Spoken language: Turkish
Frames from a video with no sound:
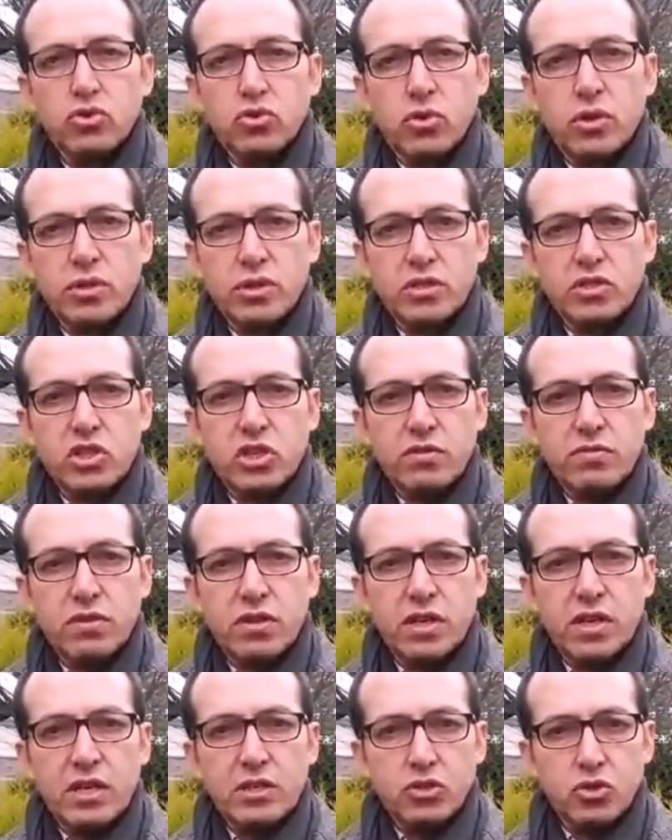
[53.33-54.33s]
Şu anda
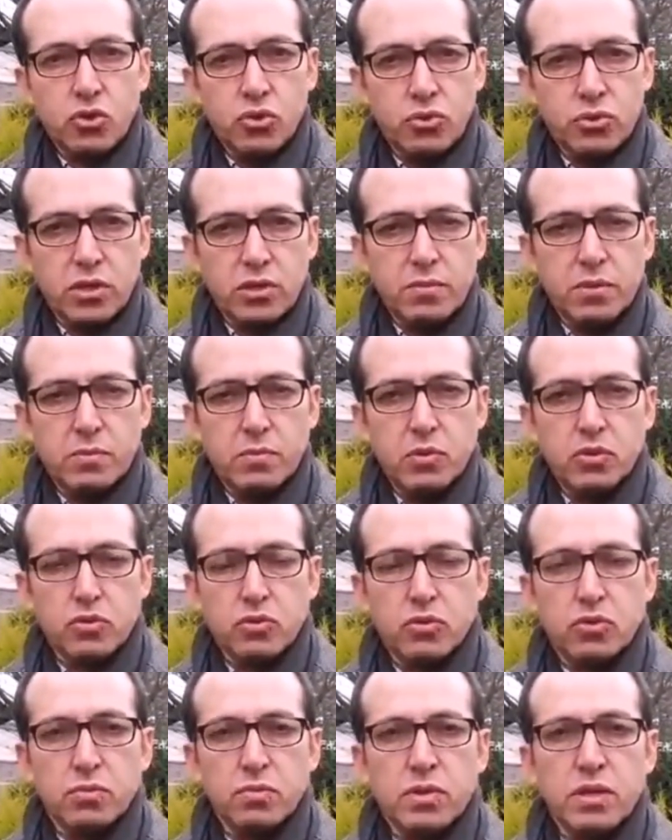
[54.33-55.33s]
çeviriler çoğunda
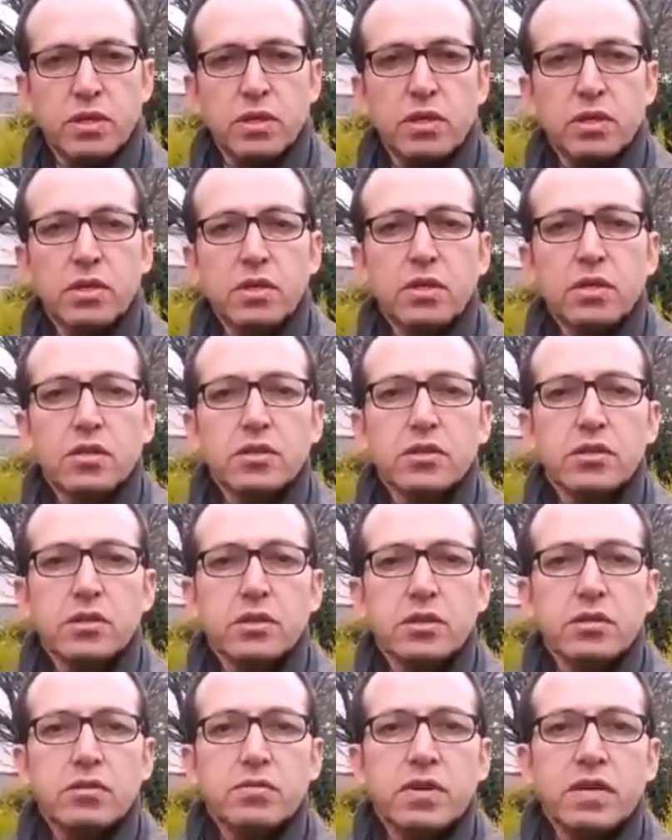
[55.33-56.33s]
bitmiş durumda.
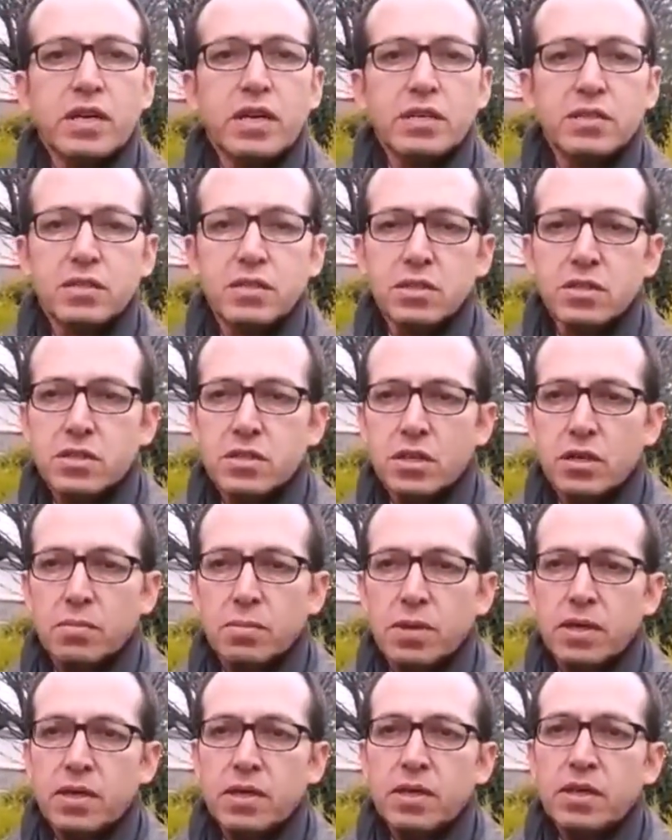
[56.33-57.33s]
Ee, ve yazdığı
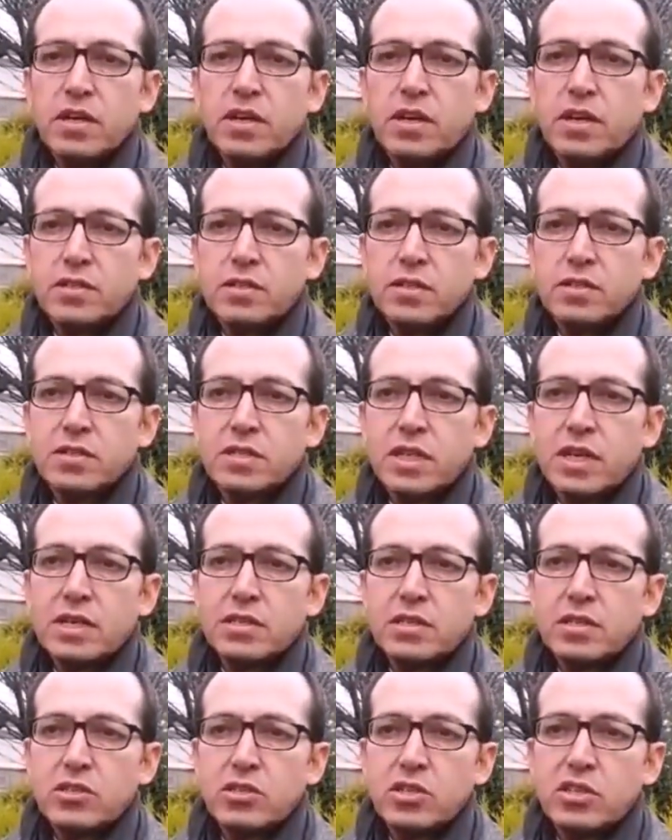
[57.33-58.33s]
kitapla artık
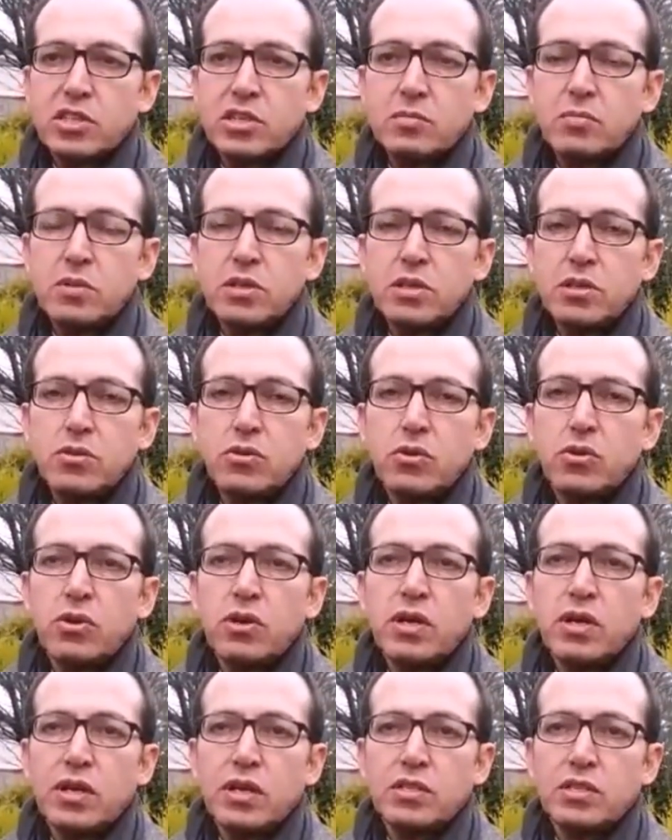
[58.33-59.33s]
siyasetçi kimliğinin
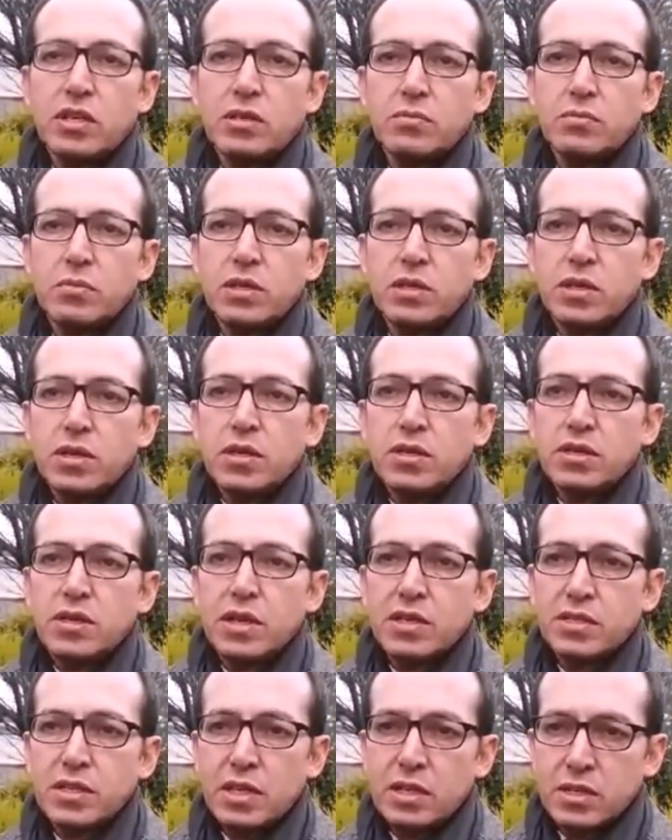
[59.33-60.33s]
önüne geçen bir
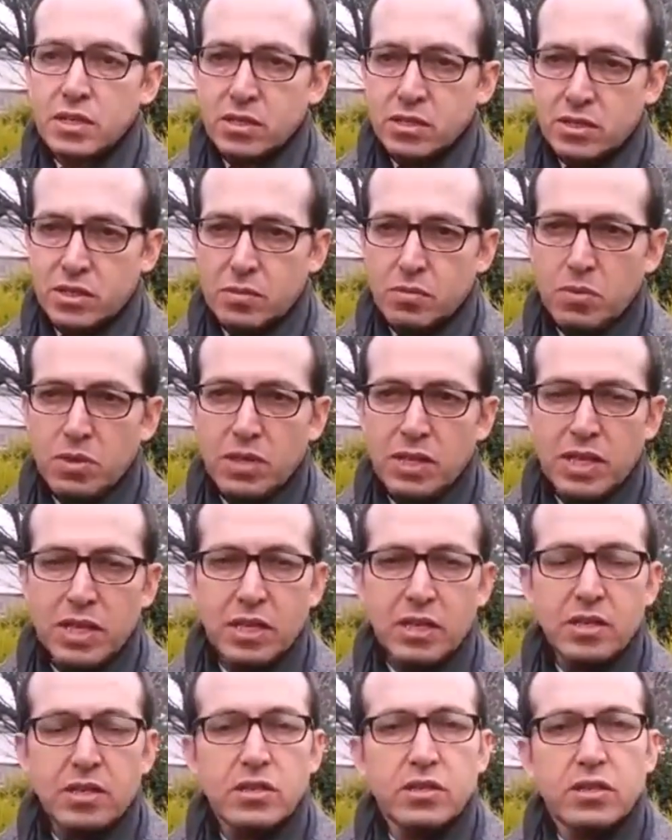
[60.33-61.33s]
yazar kimliğiyle
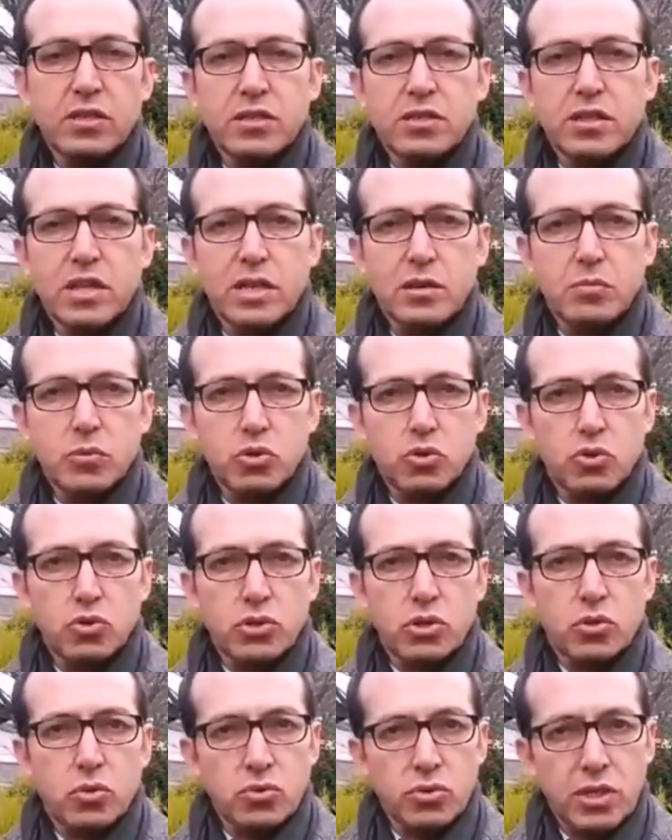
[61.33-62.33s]
e, tanınmış
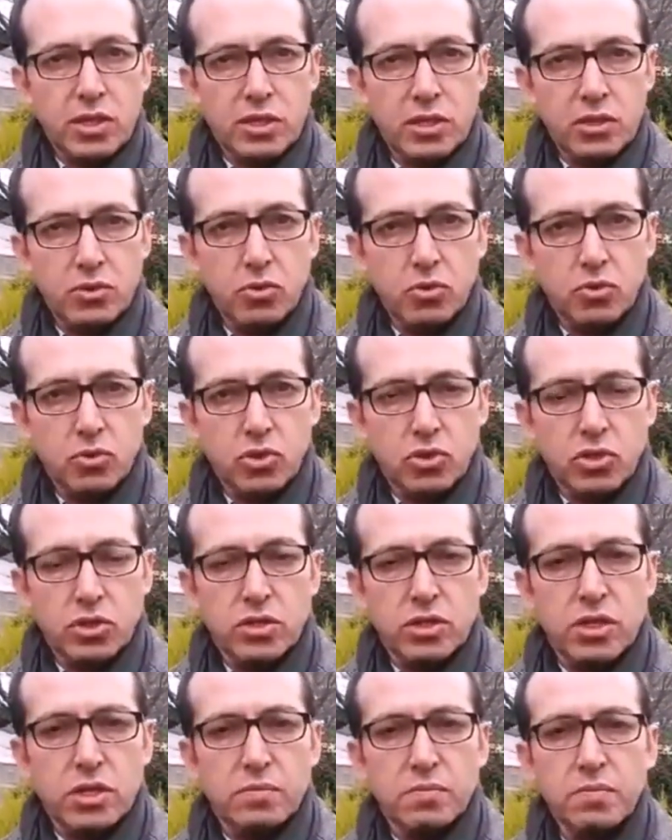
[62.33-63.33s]
olacak. Özellikle yurt
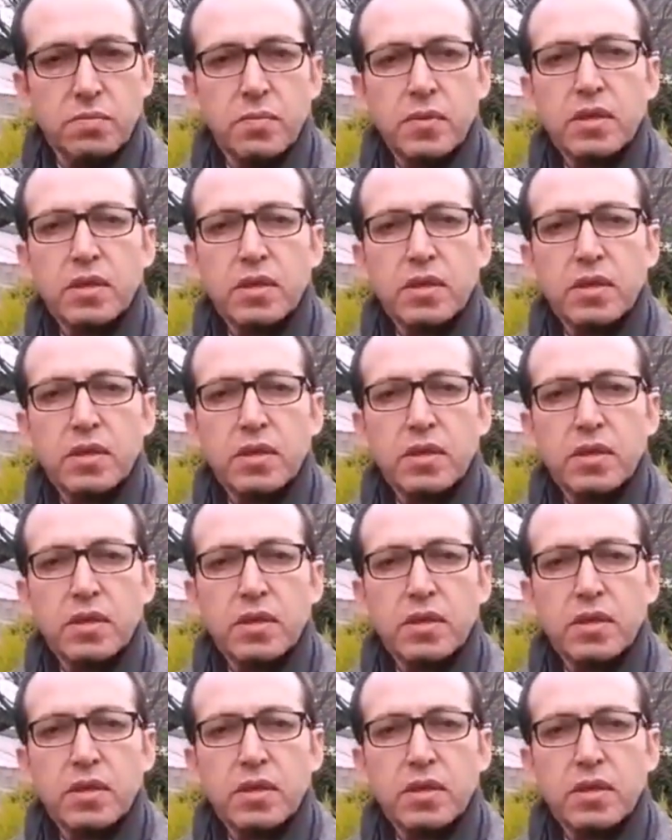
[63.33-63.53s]
dışında.